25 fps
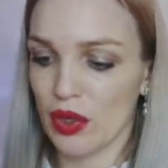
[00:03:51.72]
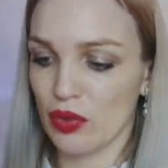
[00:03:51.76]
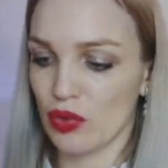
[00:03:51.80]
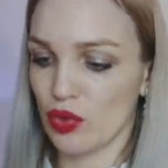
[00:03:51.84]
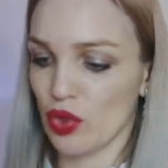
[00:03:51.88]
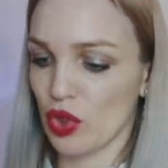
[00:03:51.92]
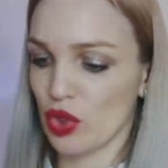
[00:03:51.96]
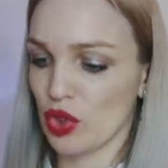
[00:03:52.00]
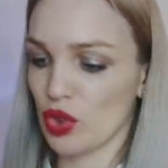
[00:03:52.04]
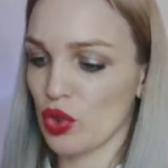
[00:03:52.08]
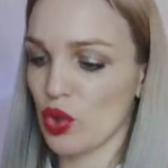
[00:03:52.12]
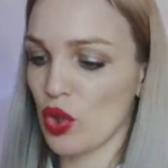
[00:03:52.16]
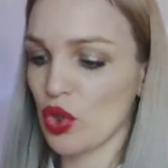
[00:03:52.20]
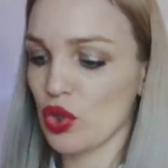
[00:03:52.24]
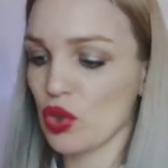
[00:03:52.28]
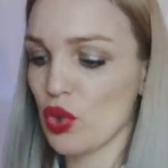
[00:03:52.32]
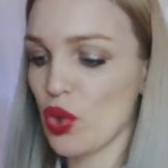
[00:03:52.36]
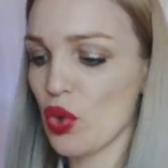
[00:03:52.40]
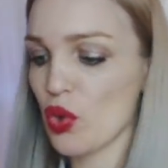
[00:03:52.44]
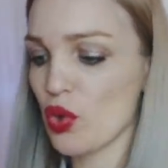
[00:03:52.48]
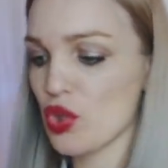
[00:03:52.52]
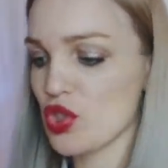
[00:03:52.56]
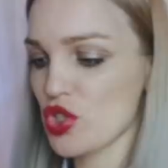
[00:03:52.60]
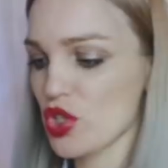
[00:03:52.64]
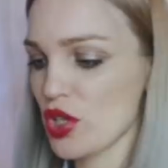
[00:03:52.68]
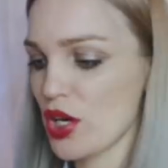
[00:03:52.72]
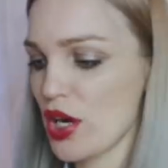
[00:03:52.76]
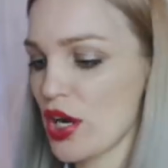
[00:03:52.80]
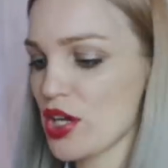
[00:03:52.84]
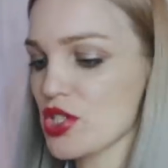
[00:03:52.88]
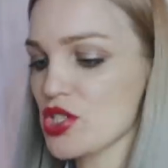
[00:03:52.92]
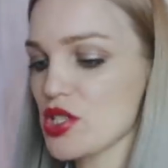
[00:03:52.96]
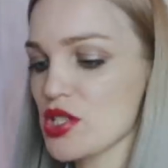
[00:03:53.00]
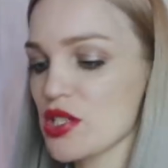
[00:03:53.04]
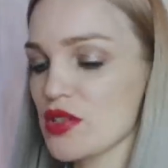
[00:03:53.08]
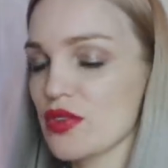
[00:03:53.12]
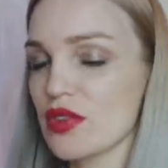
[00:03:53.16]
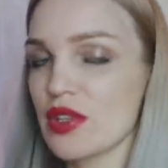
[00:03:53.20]
Вот. Но оно очень
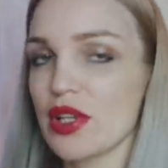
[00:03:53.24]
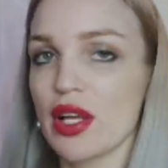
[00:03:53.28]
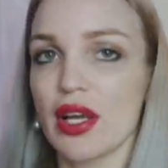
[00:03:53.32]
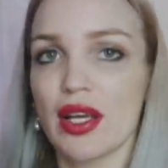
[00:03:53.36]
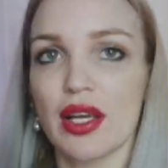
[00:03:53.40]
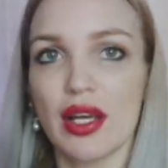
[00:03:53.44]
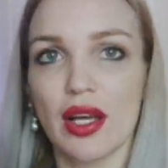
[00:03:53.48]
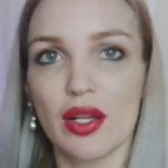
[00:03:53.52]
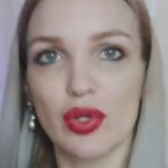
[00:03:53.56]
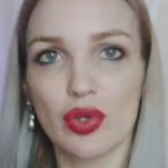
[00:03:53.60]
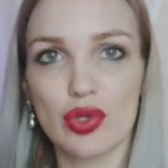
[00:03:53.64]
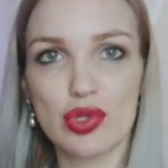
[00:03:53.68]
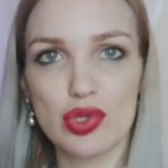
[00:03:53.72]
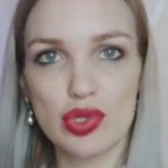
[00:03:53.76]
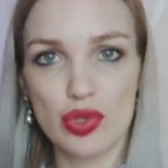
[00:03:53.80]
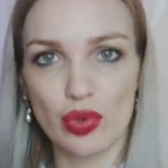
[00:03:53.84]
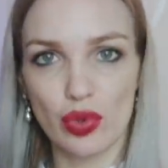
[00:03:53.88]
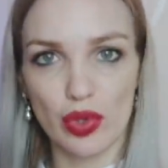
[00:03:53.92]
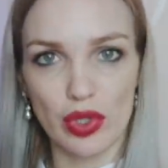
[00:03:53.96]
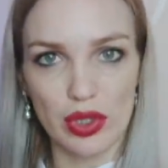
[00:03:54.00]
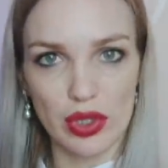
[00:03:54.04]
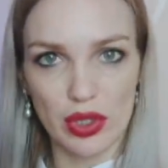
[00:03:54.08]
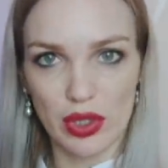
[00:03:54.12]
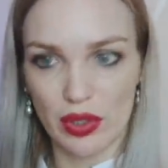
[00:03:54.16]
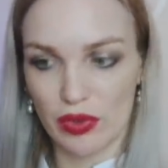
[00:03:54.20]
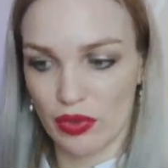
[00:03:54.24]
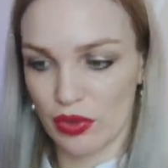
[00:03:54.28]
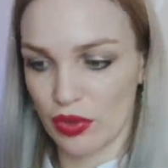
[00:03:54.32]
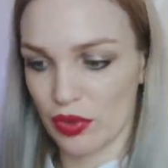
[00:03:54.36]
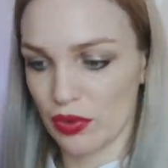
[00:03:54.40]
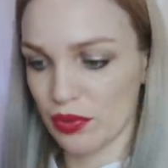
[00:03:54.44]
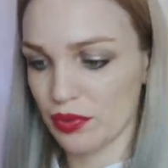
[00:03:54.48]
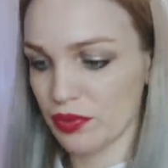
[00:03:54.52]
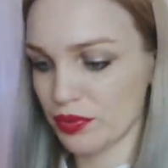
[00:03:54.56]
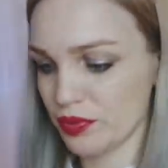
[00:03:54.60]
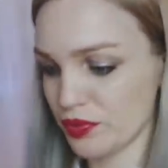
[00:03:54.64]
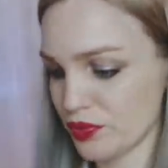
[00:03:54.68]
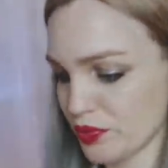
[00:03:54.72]
качественно и оно стоит того.
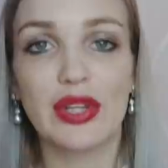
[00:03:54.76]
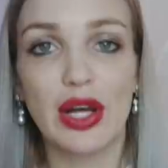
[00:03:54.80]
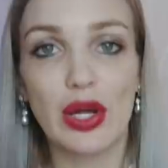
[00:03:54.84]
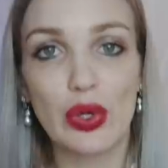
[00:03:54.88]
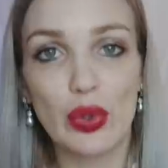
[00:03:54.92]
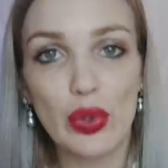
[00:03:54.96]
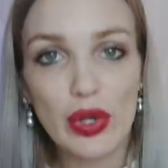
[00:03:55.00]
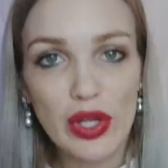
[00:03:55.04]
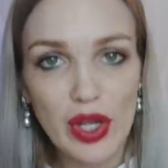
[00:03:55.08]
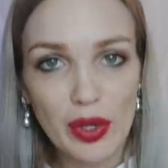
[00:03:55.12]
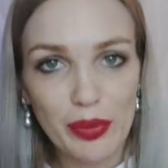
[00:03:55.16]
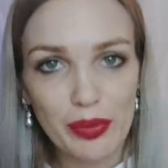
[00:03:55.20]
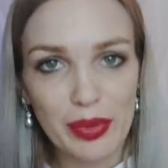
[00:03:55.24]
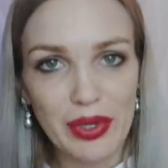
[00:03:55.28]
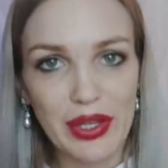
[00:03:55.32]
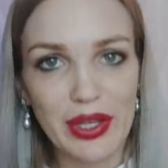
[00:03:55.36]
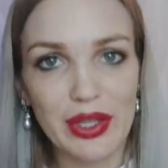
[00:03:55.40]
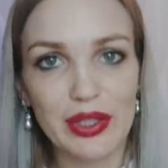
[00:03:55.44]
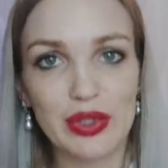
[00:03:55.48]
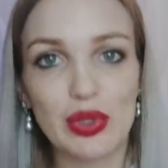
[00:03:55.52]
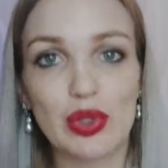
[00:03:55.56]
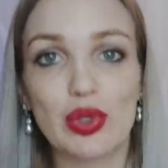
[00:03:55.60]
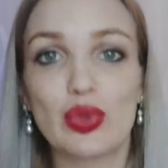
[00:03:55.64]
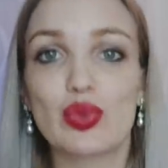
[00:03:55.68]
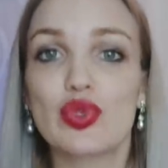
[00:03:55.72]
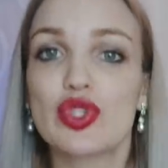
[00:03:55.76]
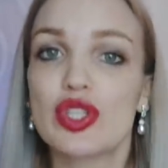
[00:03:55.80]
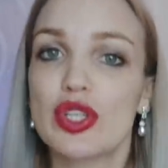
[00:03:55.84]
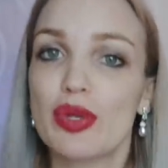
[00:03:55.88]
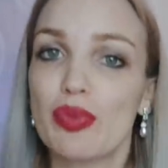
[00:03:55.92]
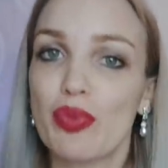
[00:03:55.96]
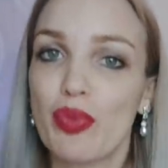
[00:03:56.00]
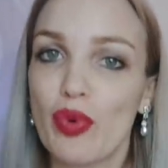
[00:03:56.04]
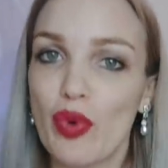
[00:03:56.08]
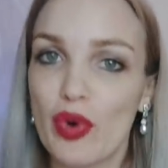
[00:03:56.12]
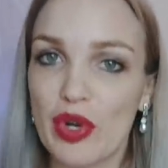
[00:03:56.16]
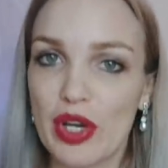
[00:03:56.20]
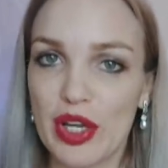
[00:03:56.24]
Второй комплект
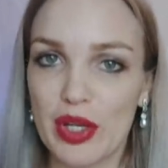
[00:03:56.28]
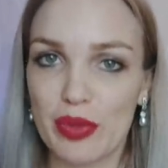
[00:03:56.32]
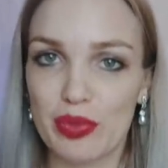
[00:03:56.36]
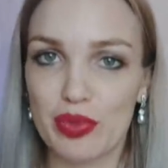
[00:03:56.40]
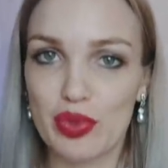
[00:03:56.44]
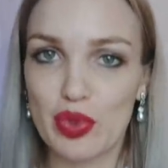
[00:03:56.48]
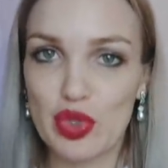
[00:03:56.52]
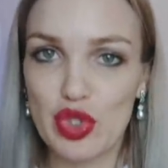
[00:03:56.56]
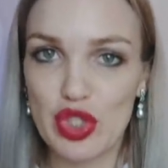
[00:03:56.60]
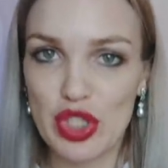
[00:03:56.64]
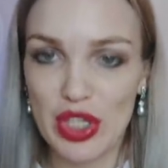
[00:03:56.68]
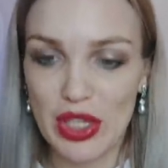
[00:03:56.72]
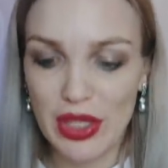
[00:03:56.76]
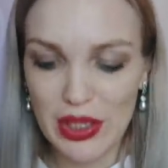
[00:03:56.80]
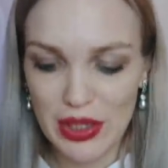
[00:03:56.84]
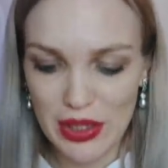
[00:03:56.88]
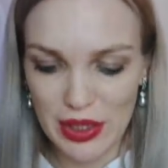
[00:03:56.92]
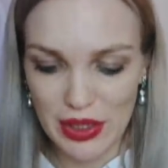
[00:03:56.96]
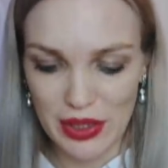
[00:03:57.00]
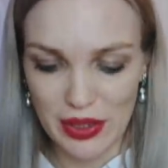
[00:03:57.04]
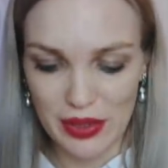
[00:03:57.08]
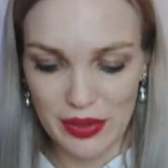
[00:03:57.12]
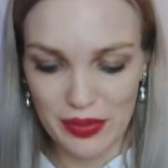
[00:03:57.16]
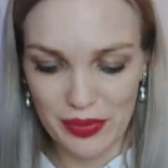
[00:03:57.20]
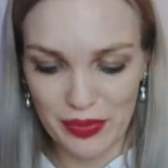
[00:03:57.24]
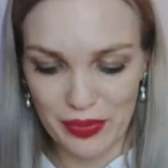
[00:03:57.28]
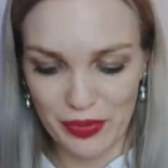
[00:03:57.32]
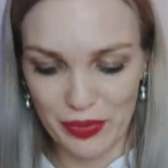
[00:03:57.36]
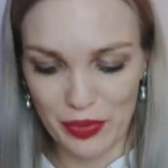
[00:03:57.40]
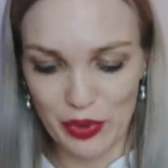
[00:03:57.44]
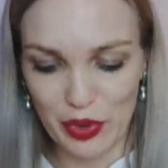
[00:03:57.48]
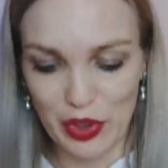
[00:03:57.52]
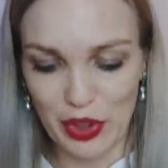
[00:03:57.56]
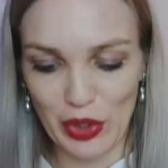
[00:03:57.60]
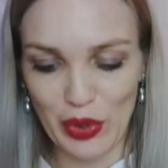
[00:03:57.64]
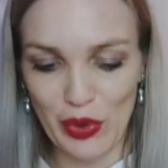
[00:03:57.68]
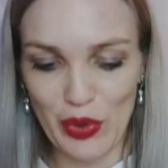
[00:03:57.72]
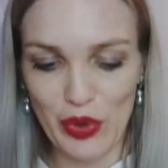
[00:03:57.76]
уже более бюджетный,
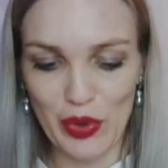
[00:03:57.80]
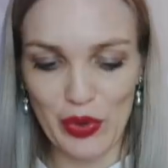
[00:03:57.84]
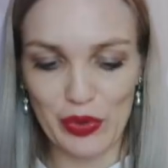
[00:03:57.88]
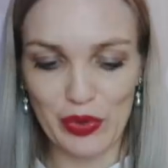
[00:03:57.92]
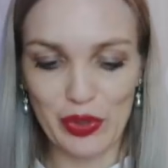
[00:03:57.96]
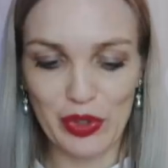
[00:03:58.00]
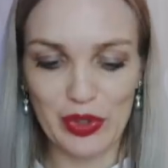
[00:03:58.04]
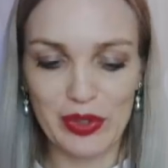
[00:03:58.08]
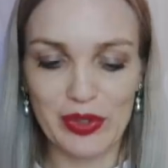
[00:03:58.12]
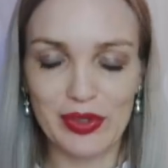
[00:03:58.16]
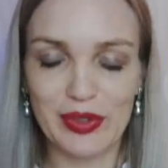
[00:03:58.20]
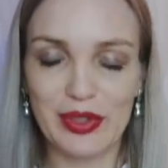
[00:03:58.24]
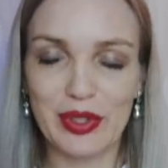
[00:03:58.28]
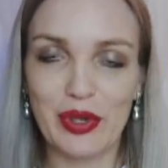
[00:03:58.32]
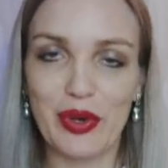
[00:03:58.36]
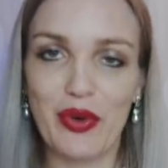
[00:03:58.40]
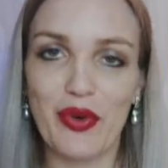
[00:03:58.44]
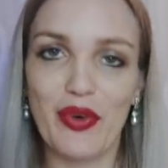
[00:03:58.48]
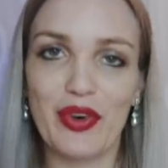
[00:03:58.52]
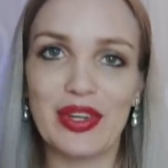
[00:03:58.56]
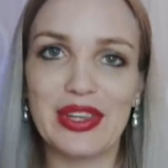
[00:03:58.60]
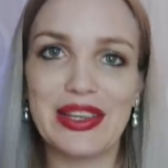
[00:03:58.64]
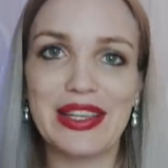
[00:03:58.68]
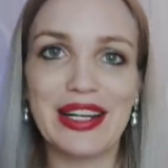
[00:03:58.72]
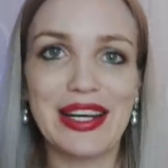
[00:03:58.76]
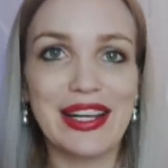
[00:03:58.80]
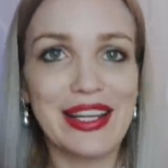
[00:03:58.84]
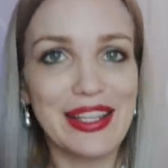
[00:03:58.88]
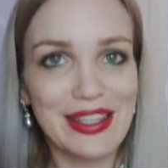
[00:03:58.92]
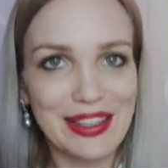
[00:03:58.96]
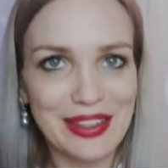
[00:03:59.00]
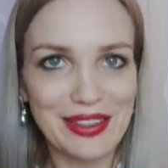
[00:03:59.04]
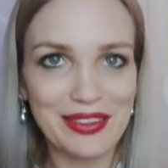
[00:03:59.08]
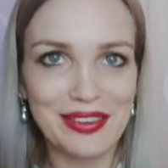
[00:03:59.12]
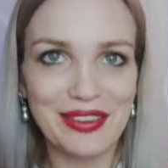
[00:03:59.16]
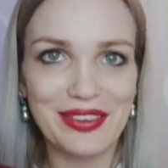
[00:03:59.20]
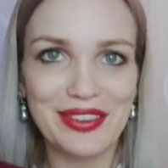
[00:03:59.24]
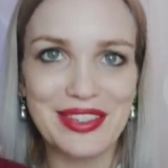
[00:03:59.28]
вот такой вот, такого
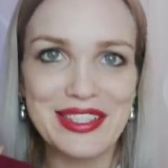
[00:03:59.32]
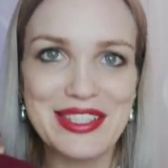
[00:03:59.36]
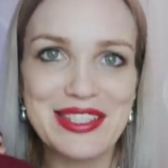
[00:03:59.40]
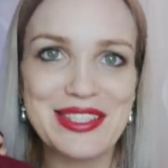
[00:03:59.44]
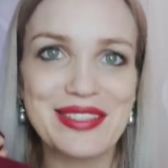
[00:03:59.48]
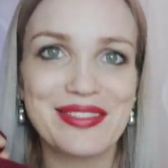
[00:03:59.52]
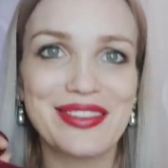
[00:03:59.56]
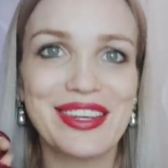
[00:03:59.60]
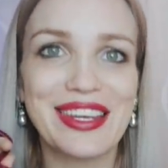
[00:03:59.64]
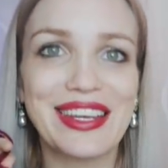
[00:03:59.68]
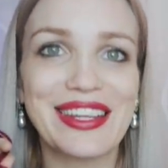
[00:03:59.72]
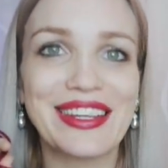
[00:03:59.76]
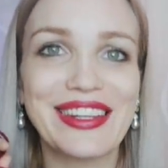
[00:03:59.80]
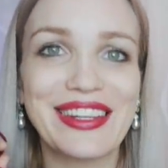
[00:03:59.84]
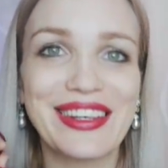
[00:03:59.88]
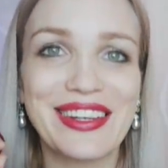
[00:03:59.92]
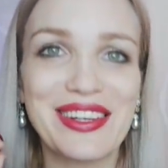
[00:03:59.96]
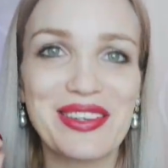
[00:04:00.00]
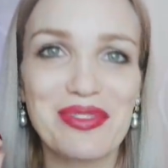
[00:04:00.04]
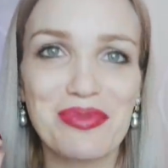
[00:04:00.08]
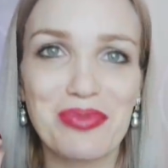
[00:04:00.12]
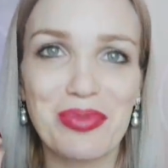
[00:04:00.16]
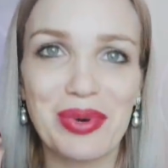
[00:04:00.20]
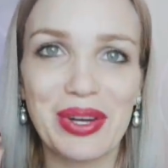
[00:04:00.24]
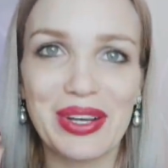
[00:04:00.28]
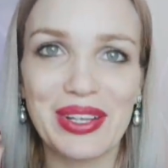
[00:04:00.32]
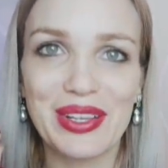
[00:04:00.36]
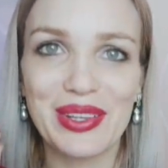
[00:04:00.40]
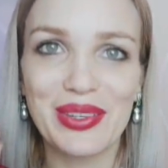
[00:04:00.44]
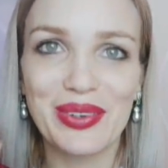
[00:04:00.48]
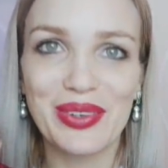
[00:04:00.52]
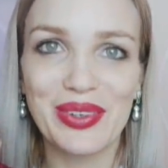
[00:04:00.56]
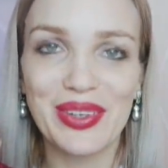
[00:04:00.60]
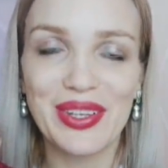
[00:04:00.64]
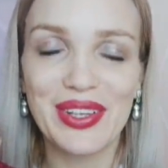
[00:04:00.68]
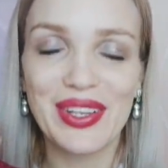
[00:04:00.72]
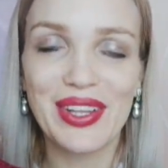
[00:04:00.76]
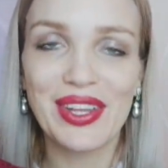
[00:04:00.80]
трендового цвета,
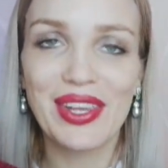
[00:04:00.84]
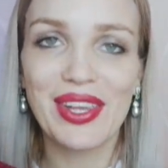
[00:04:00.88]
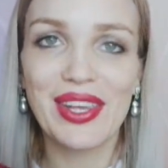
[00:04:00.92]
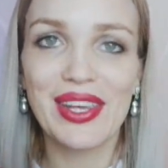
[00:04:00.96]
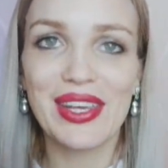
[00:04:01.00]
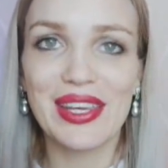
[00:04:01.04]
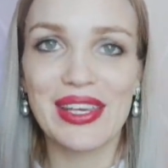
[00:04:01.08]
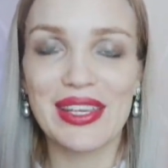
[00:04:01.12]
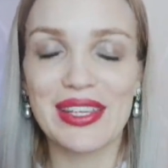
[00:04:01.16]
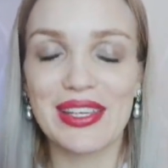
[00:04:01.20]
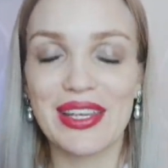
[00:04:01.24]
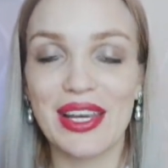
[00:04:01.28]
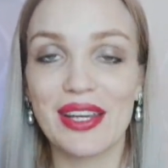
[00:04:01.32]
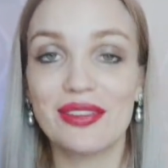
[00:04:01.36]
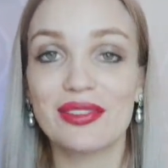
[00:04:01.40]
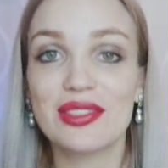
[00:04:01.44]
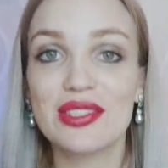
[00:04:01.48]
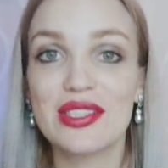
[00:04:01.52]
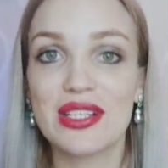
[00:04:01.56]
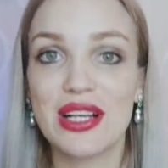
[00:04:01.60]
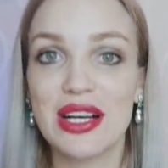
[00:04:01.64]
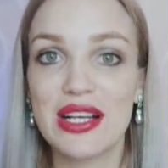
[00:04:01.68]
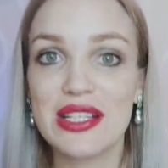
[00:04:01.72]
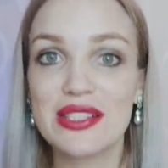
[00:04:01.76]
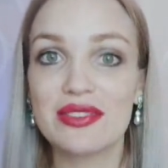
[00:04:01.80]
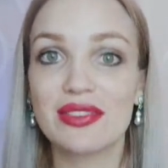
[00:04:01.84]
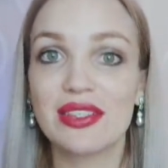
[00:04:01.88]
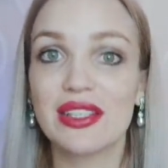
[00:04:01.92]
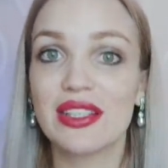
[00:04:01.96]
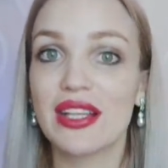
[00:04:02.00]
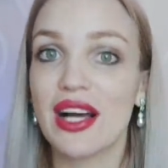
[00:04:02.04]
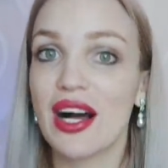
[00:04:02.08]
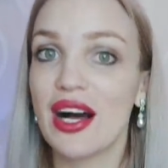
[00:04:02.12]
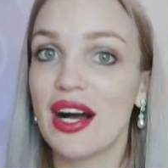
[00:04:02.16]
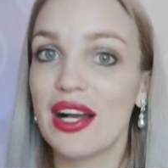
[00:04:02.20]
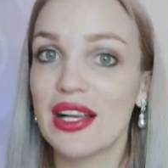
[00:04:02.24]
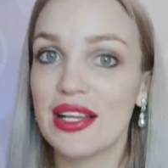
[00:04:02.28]
бордо, и я его заказывала на